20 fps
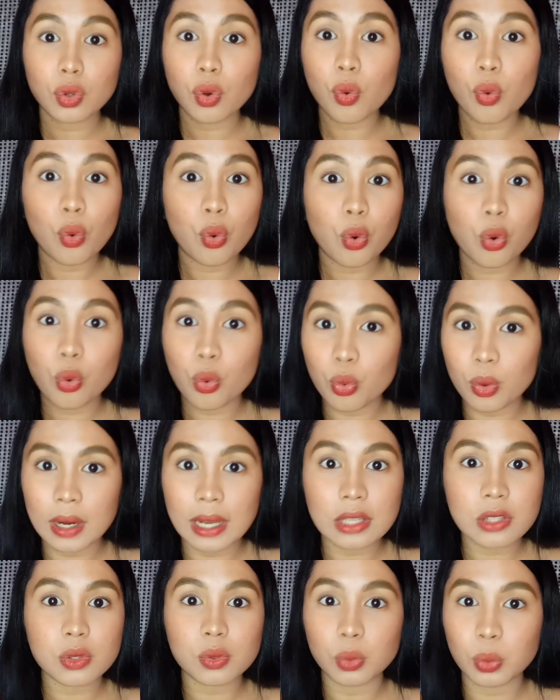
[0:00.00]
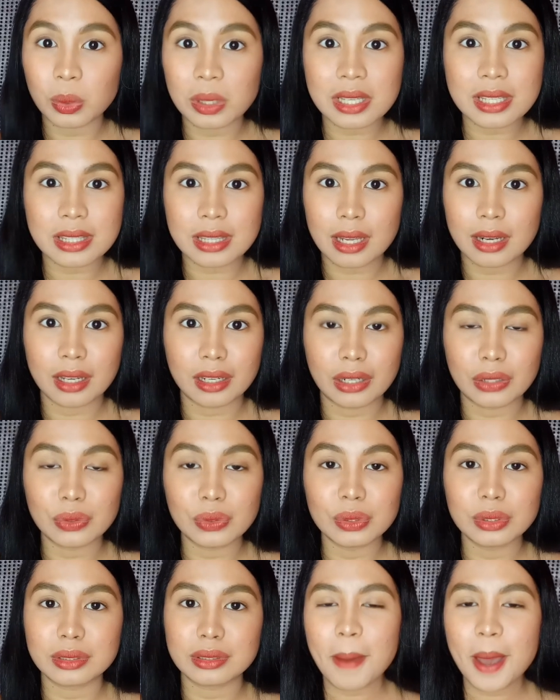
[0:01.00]
no hulas-hulas talaga
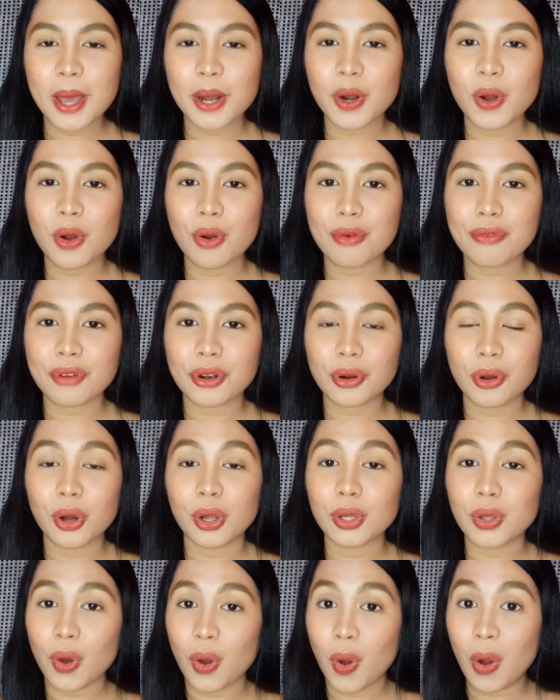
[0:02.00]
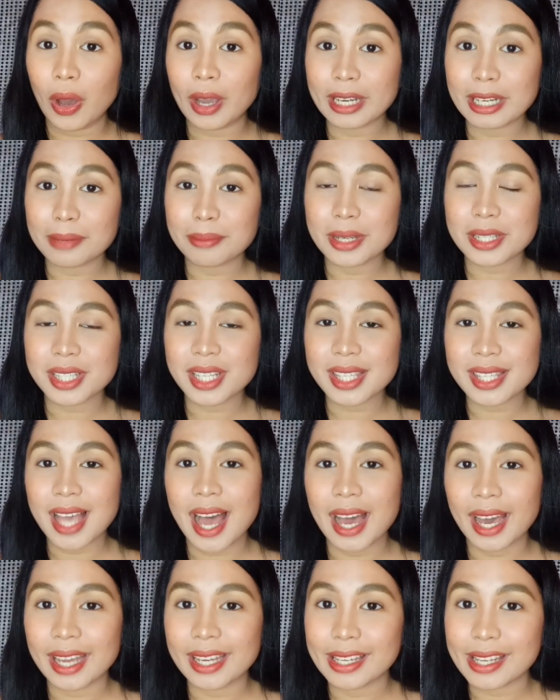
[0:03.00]
yon Pero overall, okay naman siya
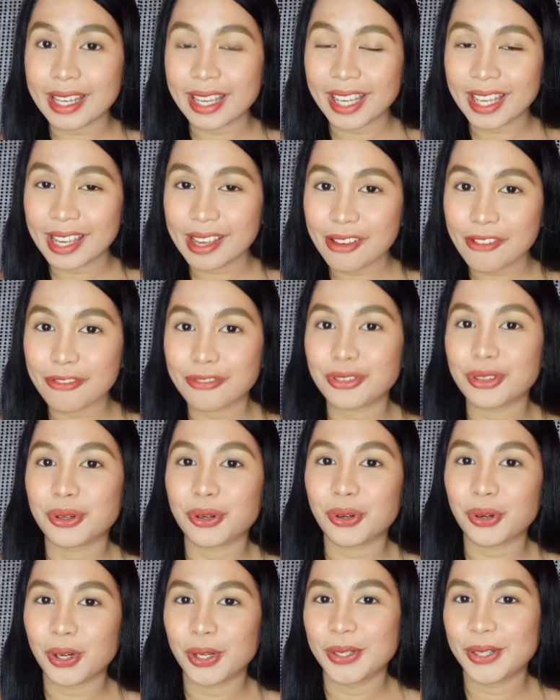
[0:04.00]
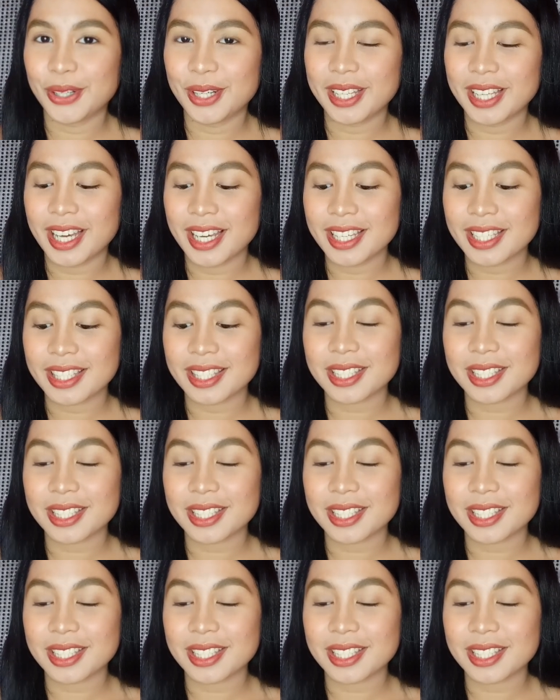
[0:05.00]
sa akin if yung color niya